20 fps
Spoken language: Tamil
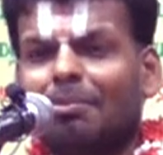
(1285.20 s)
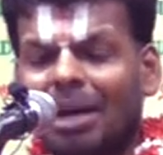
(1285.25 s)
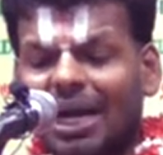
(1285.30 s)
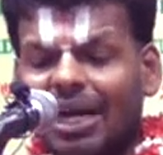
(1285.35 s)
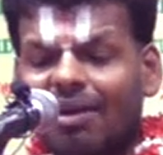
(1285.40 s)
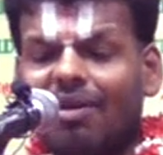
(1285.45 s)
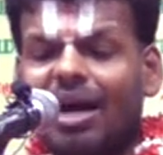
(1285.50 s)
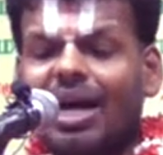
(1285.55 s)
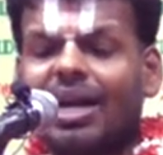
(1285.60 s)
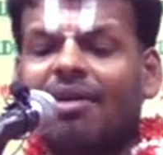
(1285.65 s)

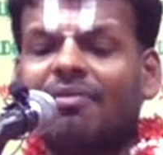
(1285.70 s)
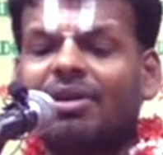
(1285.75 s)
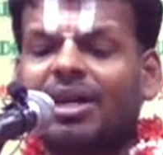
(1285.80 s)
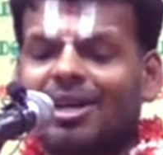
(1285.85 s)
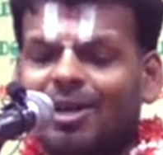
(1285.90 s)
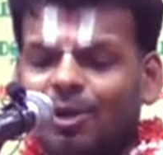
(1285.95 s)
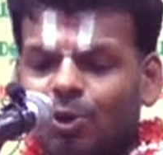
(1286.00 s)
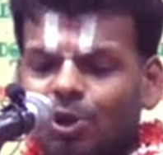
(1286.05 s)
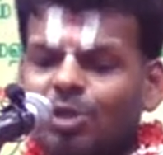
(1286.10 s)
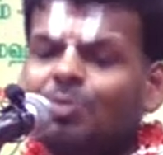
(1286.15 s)
பகவான்
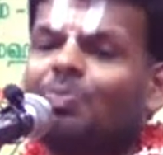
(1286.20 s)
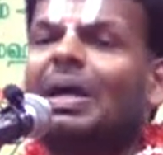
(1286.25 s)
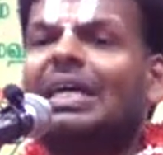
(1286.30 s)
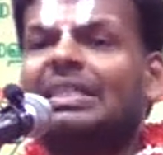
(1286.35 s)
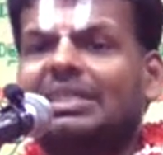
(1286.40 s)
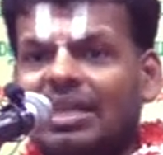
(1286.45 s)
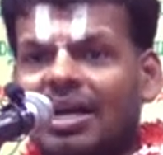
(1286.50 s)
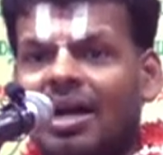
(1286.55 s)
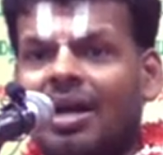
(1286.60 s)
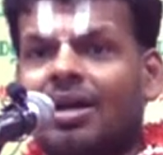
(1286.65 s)
அவர்களோடு
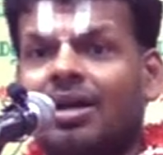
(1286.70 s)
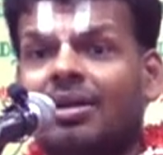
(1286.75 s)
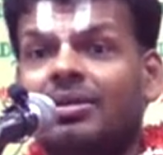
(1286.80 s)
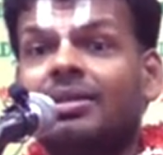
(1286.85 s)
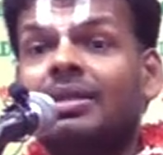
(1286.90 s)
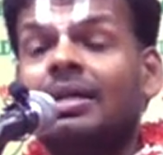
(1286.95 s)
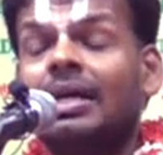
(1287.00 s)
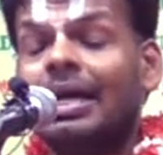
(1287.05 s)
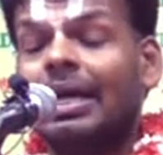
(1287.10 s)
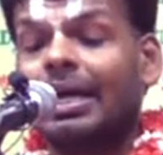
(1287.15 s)
பேசினானோ
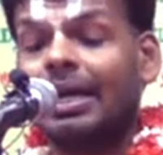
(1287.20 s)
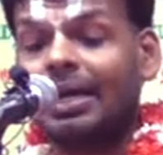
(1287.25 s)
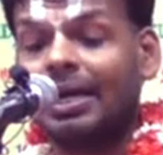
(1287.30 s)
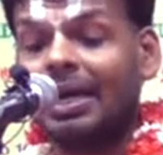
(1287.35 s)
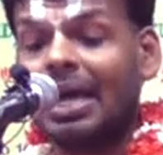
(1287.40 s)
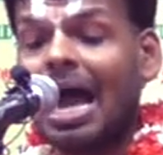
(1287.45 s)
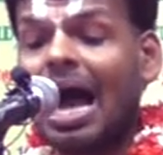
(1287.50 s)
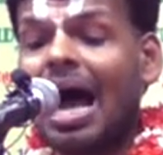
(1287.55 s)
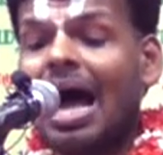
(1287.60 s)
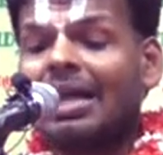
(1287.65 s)

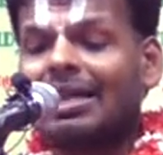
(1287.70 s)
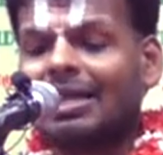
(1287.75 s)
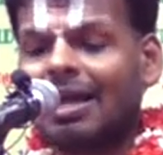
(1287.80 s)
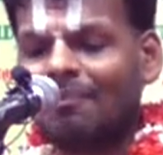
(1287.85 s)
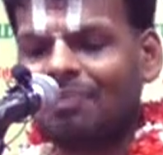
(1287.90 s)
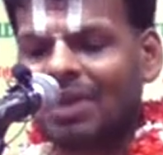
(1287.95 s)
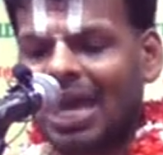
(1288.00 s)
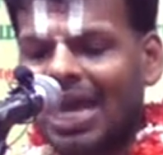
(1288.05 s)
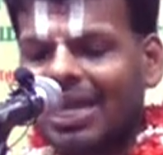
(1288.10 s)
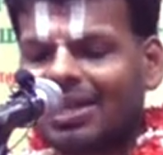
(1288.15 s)

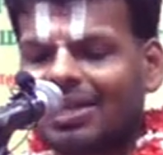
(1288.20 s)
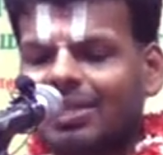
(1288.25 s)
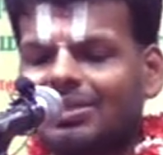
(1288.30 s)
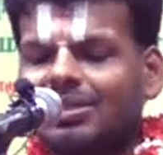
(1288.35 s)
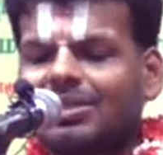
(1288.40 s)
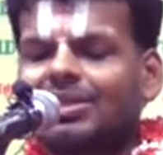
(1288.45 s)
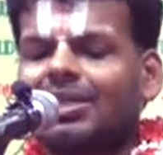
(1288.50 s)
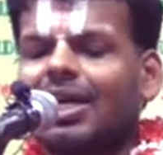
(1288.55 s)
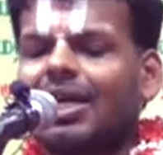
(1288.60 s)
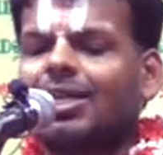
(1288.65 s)
ஞாத்தம்
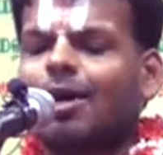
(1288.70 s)
ஏதஸ்ய